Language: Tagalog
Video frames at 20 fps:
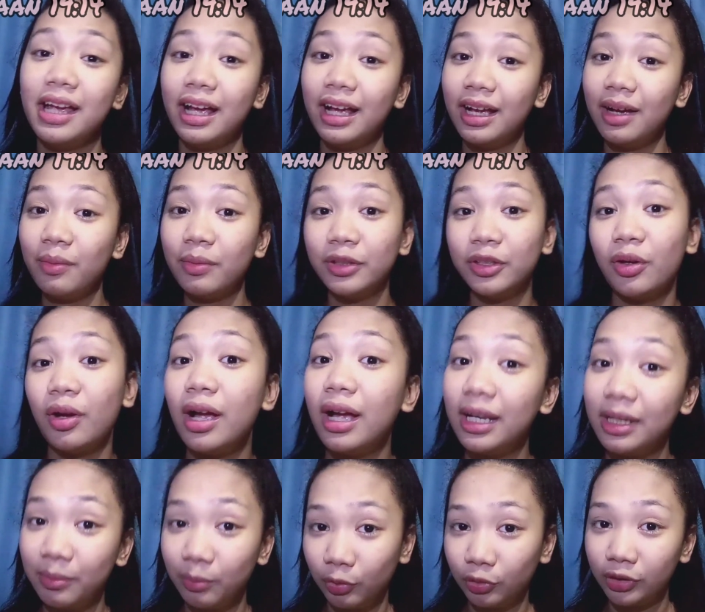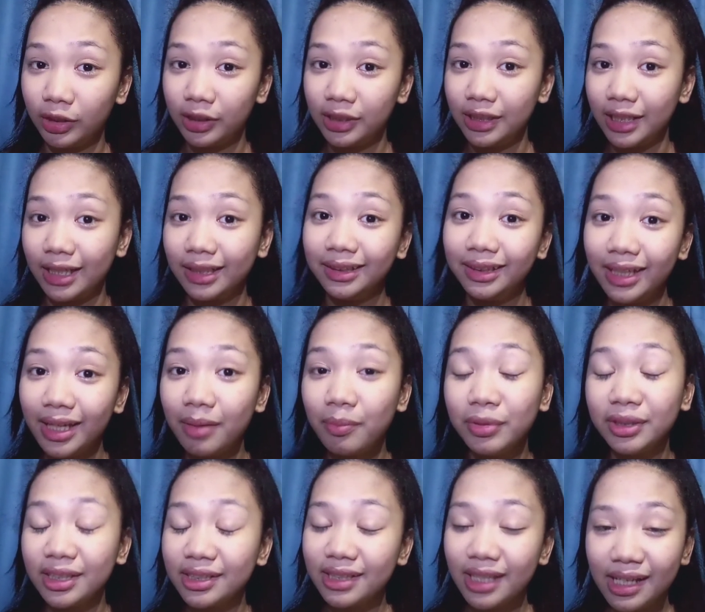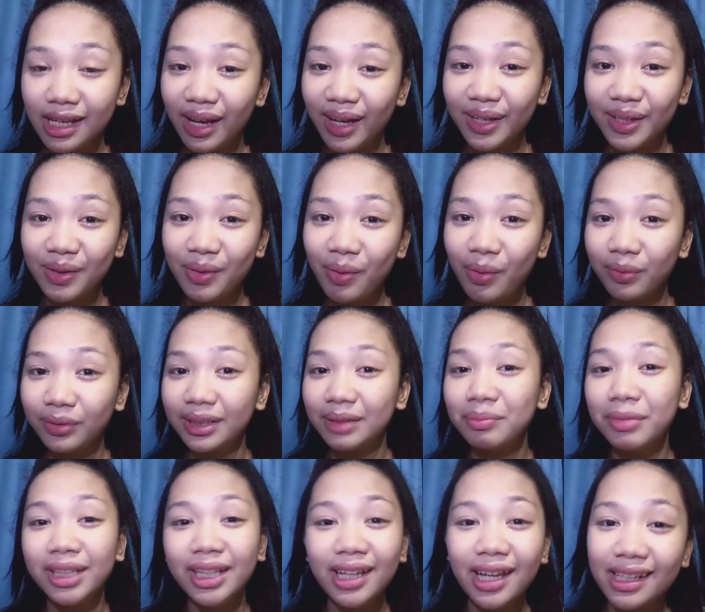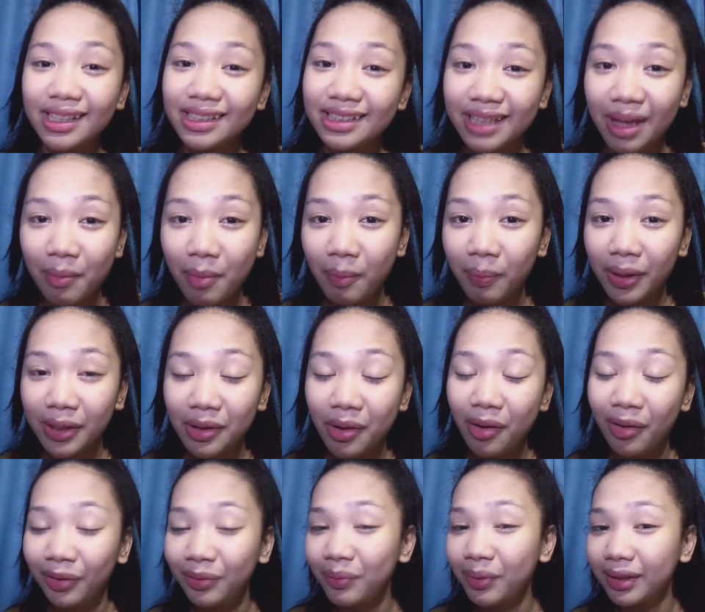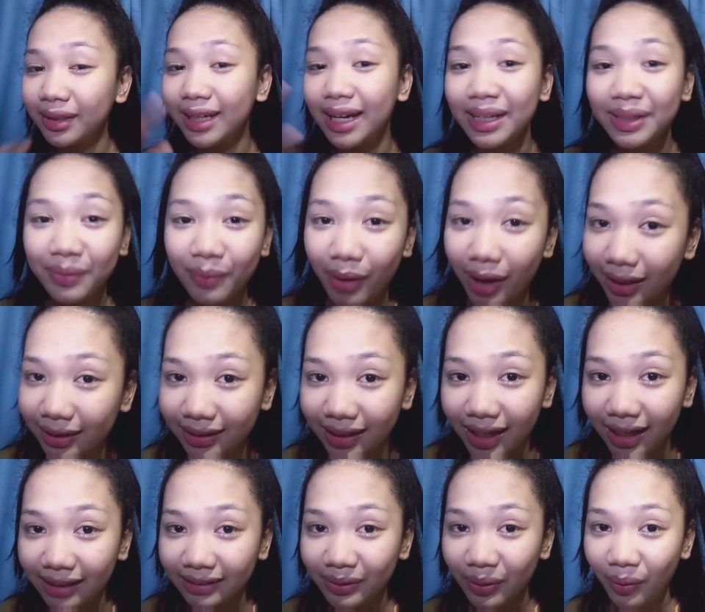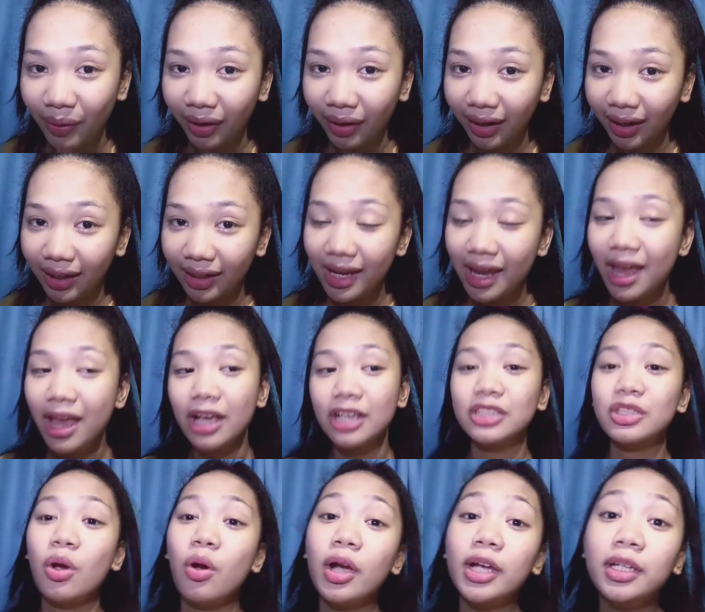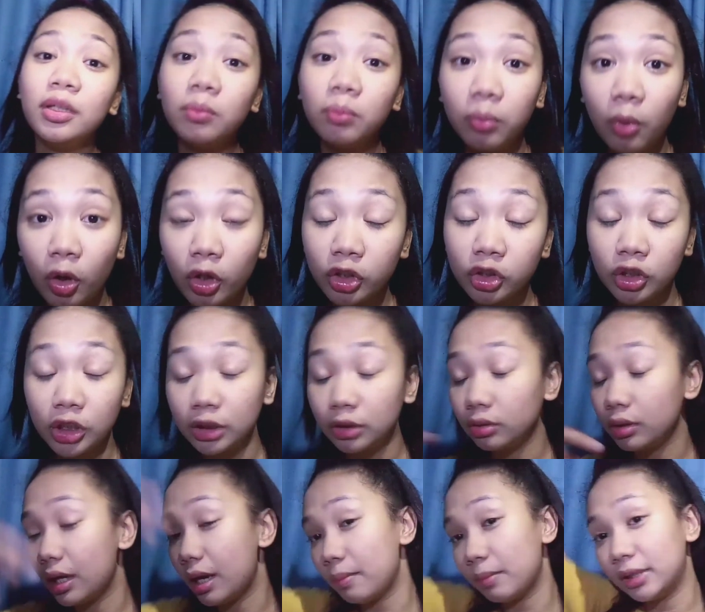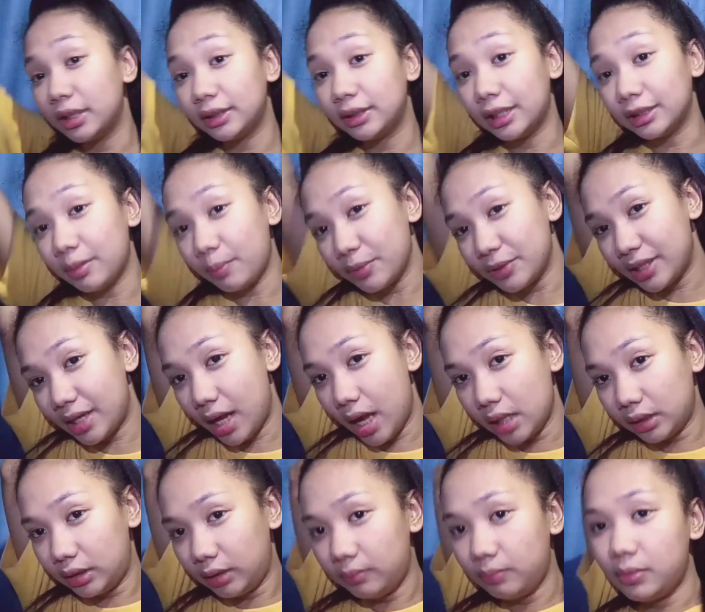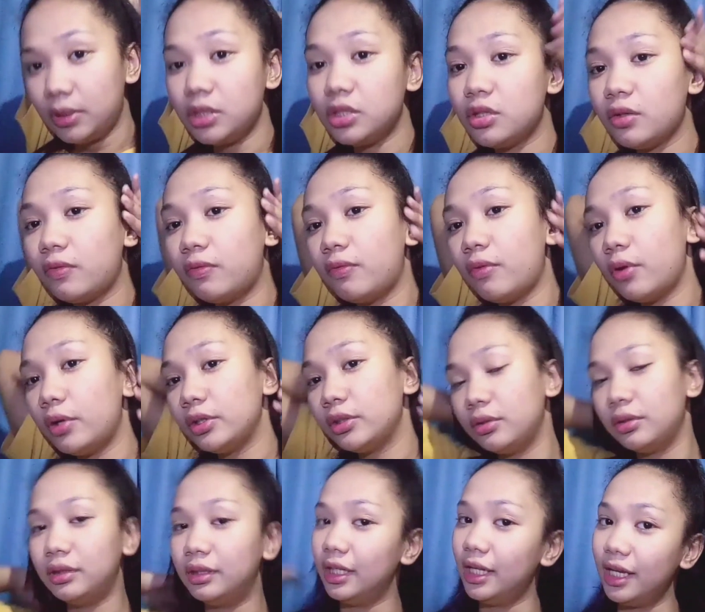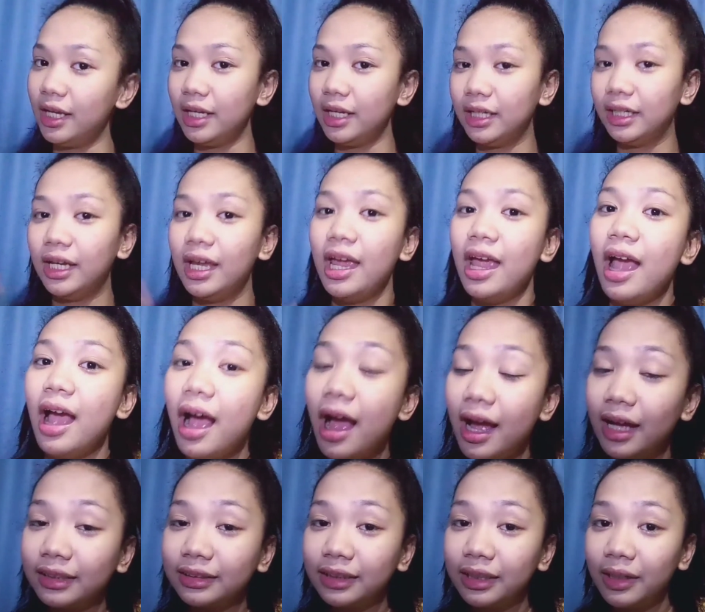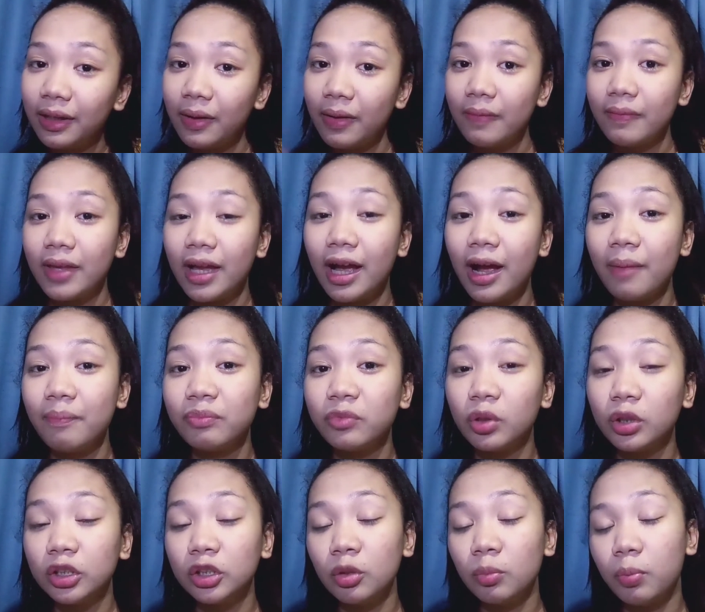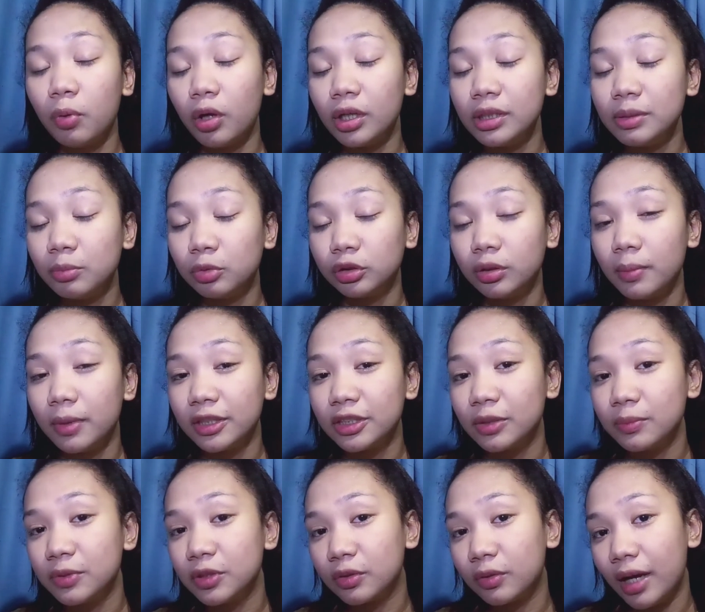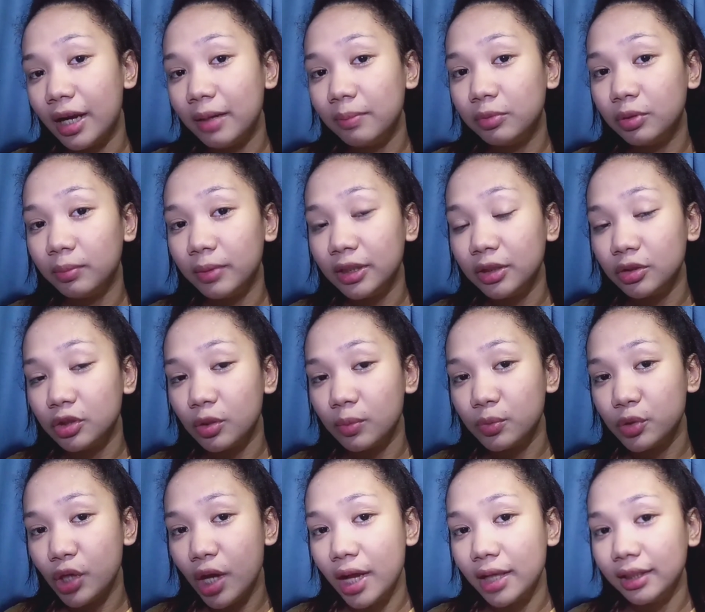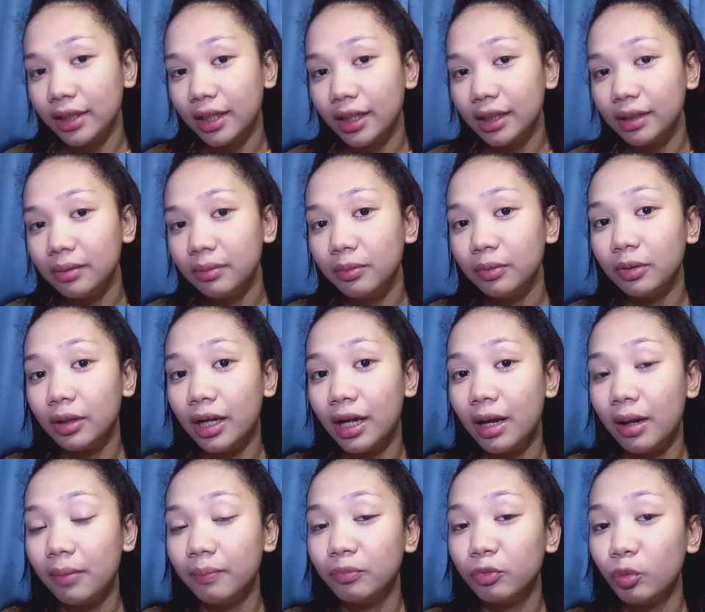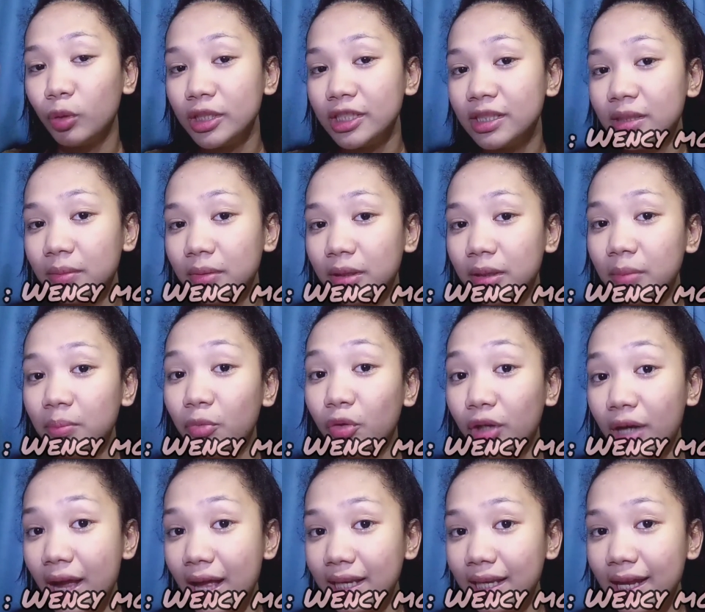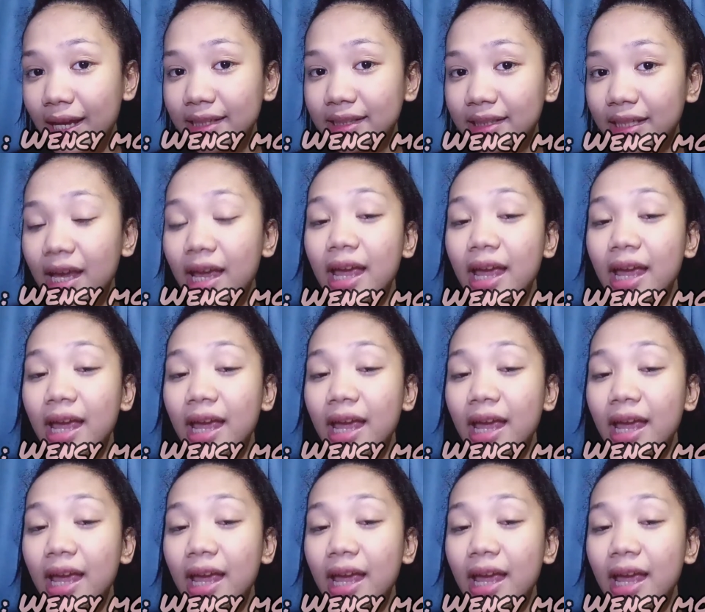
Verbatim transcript: Ha? Wag nyo kakalimutan yan. Kaya magdasal lang kayo. Mangyayari sa tamang panahon, wag kayong at-at. Okay? So, ayan po, dito lamang nagtatapos ang ating video for today. At, um, huwag nyo po kalimutan mag-subscribe subscribe to my YouTube channel, um, Wensi Morales.